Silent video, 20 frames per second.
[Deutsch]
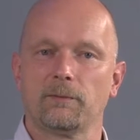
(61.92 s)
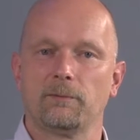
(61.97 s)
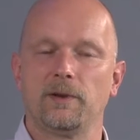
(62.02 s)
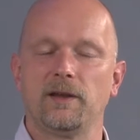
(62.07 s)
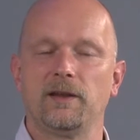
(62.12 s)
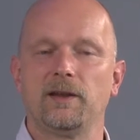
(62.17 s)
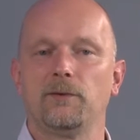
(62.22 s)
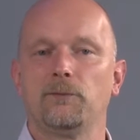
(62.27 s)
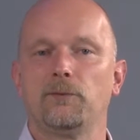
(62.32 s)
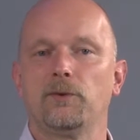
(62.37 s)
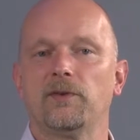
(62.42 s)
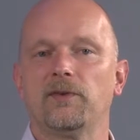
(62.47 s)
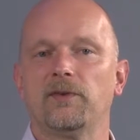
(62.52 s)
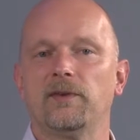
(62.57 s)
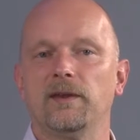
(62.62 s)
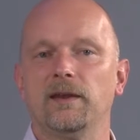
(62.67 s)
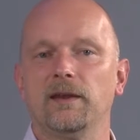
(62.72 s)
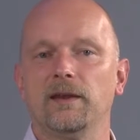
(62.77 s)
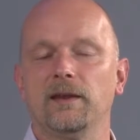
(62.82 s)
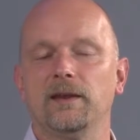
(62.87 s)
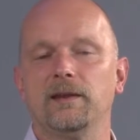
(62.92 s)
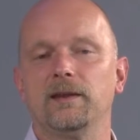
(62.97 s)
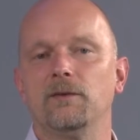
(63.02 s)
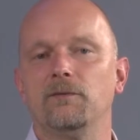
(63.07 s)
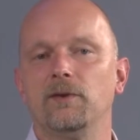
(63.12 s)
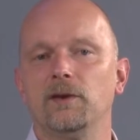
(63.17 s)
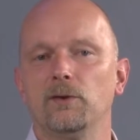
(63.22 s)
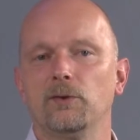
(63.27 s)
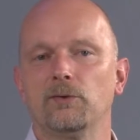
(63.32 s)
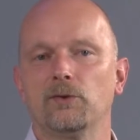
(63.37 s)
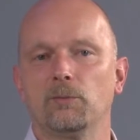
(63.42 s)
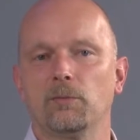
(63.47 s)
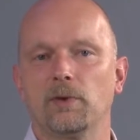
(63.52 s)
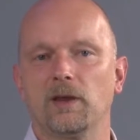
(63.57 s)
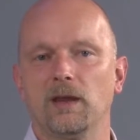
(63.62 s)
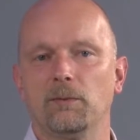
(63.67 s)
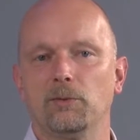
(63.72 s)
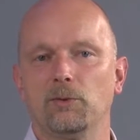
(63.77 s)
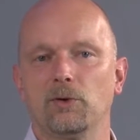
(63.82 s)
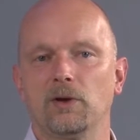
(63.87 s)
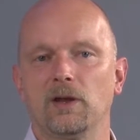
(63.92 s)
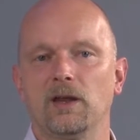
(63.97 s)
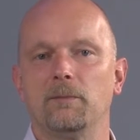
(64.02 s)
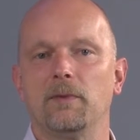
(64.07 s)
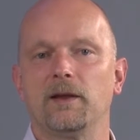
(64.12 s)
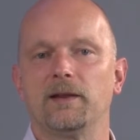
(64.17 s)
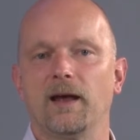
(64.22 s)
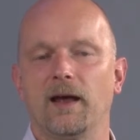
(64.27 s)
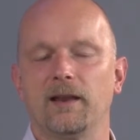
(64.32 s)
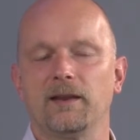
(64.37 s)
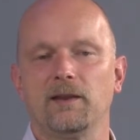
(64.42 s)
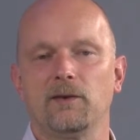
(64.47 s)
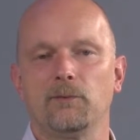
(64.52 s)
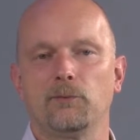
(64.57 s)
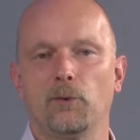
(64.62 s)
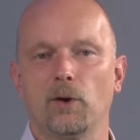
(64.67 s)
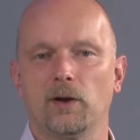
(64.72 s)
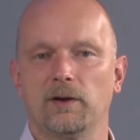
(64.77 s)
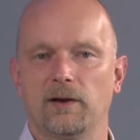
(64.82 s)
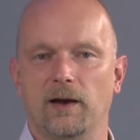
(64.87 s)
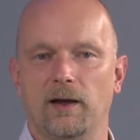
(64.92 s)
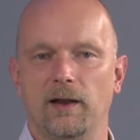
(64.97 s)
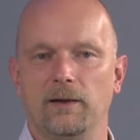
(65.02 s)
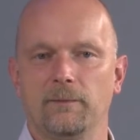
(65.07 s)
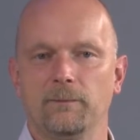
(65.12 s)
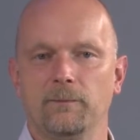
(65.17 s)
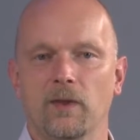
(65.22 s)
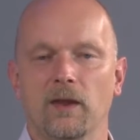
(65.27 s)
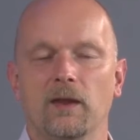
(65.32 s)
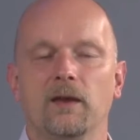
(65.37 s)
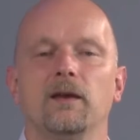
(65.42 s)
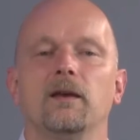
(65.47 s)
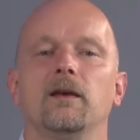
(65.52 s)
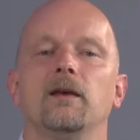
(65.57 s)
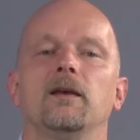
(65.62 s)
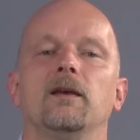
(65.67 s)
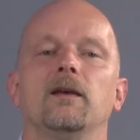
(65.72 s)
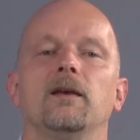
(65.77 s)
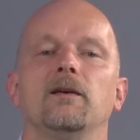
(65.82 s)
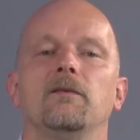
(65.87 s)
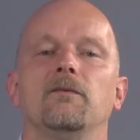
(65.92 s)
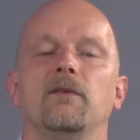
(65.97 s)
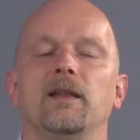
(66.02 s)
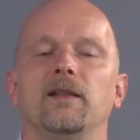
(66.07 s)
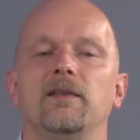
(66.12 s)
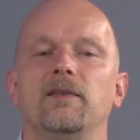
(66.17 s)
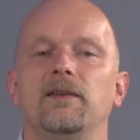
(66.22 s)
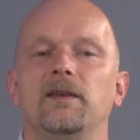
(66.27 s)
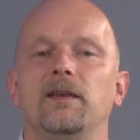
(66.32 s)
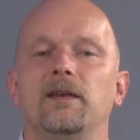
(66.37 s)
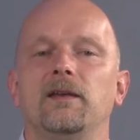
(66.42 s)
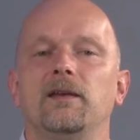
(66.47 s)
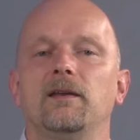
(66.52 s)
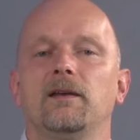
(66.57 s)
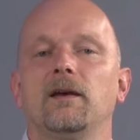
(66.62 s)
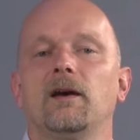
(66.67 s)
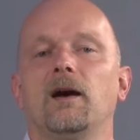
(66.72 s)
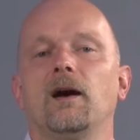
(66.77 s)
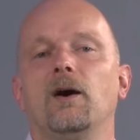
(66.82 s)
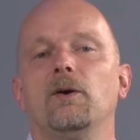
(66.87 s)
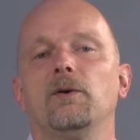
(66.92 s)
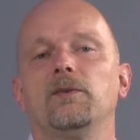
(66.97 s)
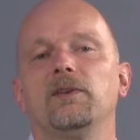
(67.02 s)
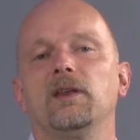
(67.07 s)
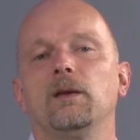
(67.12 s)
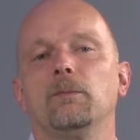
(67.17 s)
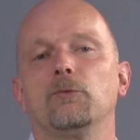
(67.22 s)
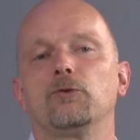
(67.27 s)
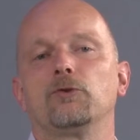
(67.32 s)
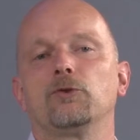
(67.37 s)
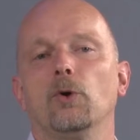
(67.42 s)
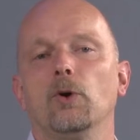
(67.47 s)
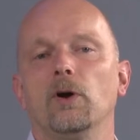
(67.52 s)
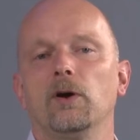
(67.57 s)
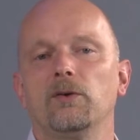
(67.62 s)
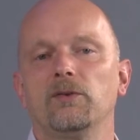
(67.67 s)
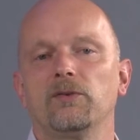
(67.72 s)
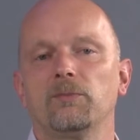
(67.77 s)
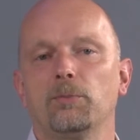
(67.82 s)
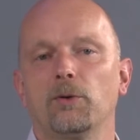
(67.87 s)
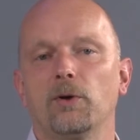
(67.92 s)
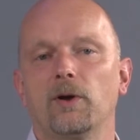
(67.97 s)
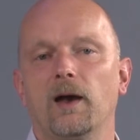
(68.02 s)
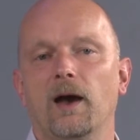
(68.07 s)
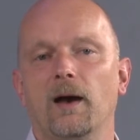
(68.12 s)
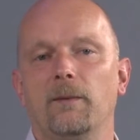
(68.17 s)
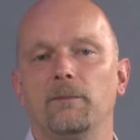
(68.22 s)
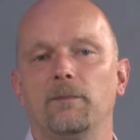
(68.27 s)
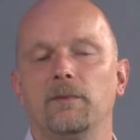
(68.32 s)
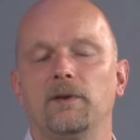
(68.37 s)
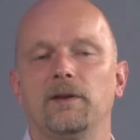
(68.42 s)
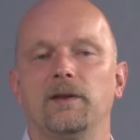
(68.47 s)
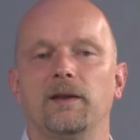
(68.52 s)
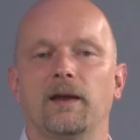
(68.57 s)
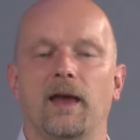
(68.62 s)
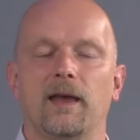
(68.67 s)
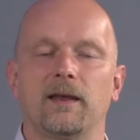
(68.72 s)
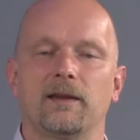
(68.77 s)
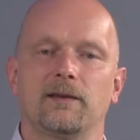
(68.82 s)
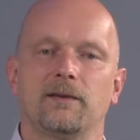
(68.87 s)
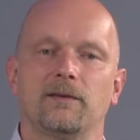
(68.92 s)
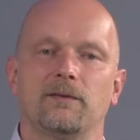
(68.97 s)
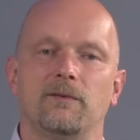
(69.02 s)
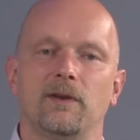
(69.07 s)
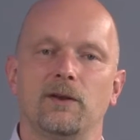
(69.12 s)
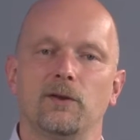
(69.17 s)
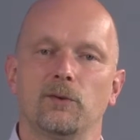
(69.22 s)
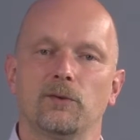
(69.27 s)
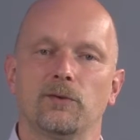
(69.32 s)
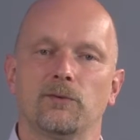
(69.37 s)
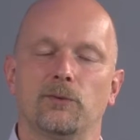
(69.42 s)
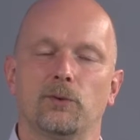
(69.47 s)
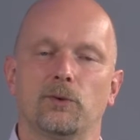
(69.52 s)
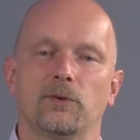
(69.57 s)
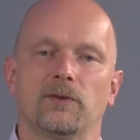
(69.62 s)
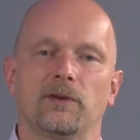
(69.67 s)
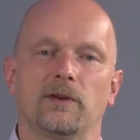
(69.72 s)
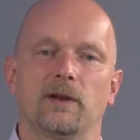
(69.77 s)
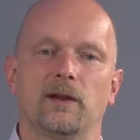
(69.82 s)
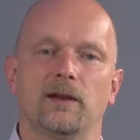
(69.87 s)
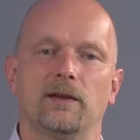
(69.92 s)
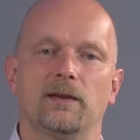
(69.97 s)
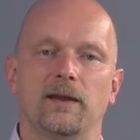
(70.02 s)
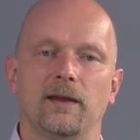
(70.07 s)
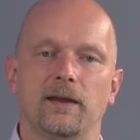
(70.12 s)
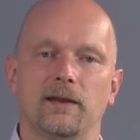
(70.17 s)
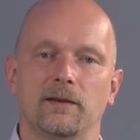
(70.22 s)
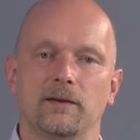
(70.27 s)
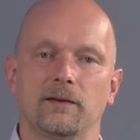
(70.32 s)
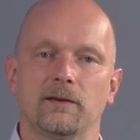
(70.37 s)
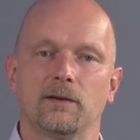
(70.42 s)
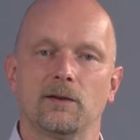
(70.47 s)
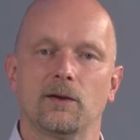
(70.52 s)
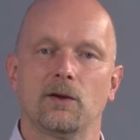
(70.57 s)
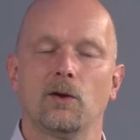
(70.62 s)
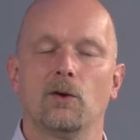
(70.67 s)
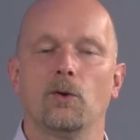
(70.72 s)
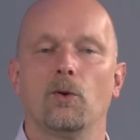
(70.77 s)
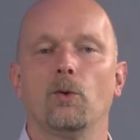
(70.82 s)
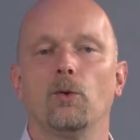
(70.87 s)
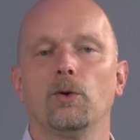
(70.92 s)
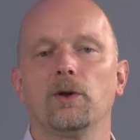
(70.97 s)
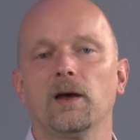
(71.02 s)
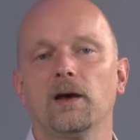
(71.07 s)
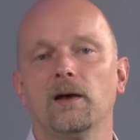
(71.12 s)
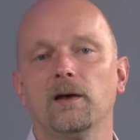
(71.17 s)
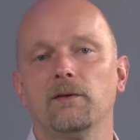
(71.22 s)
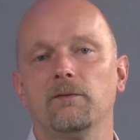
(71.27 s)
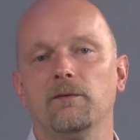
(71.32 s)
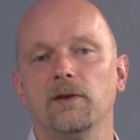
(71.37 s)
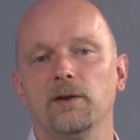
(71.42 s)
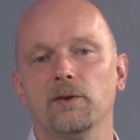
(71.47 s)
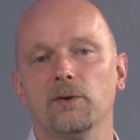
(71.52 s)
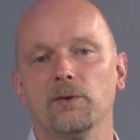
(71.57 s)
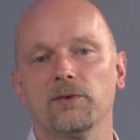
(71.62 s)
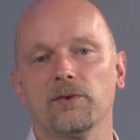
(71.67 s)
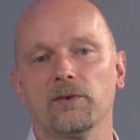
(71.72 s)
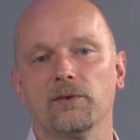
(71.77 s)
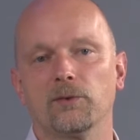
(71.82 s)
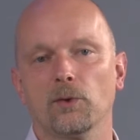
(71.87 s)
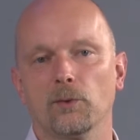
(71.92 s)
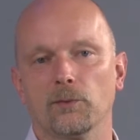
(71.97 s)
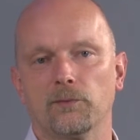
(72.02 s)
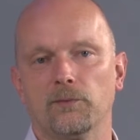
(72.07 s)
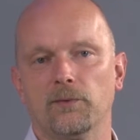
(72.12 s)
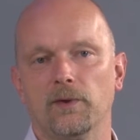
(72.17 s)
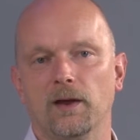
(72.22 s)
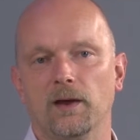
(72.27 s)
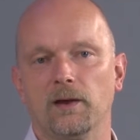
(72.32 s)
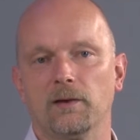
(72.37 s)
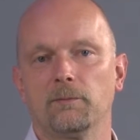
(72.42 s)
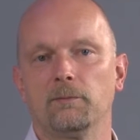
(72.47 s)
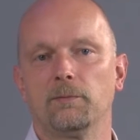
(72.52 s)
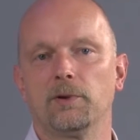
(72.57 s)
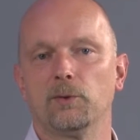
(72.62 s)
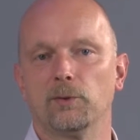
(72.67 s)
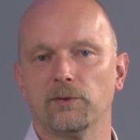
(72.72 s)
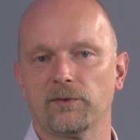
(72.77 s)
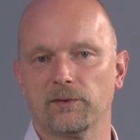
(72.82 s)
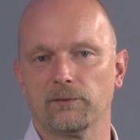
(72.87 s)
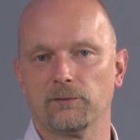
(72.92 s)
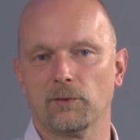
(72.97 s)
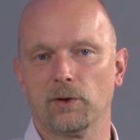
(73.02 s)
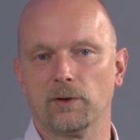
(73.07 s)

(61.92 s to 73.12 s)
bietet für Sie in der Windows-Umgebung immer dann den Vorteil, wenn Sie aus Ihrem Steuerungsprogramm direkt Windows-Funktionalitäten oder Windows-Software benutzen